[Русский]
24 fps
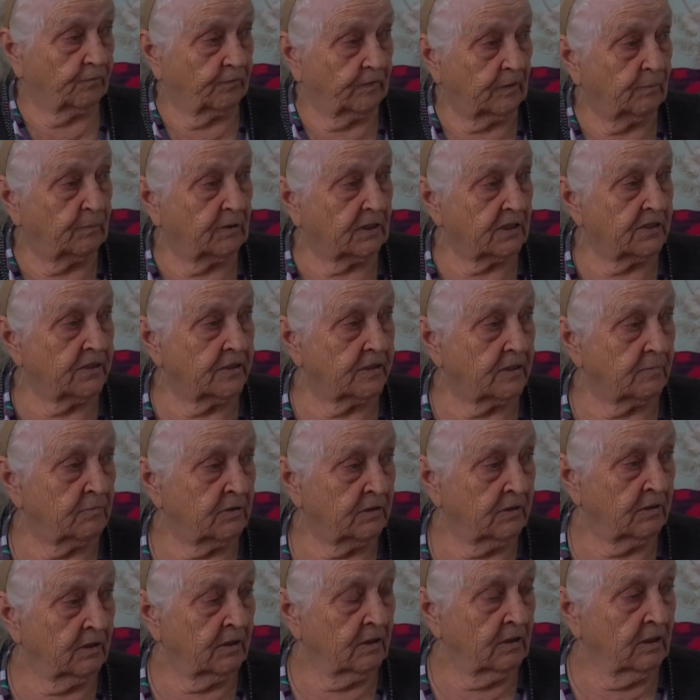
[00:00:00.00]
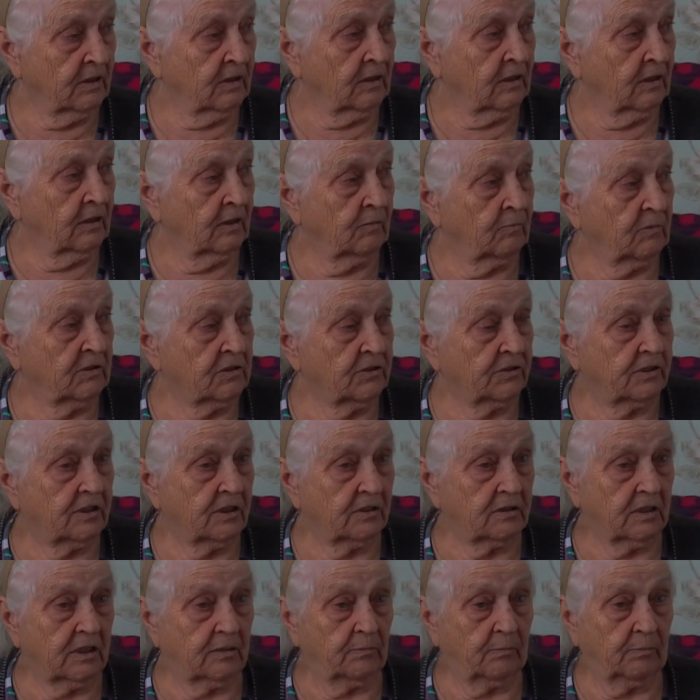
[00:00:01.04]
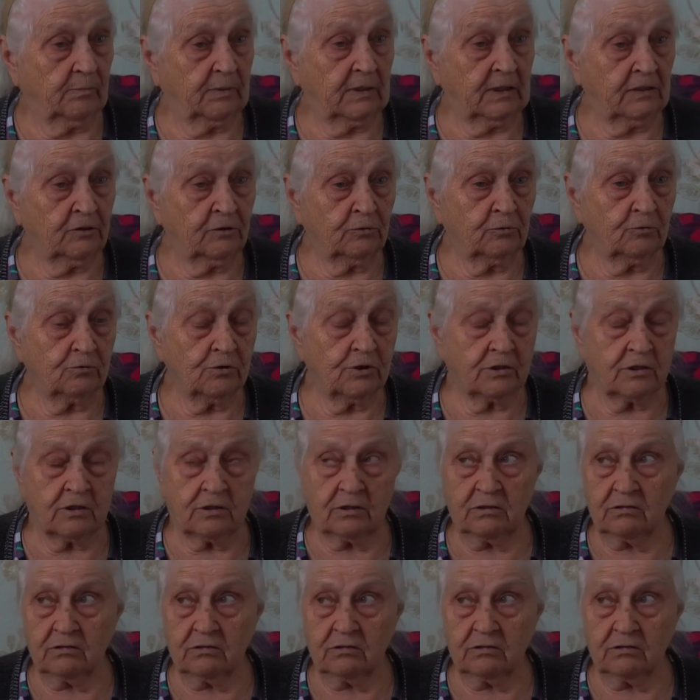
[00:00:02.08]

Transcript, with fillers: выбросим, и мы сделаем пантус.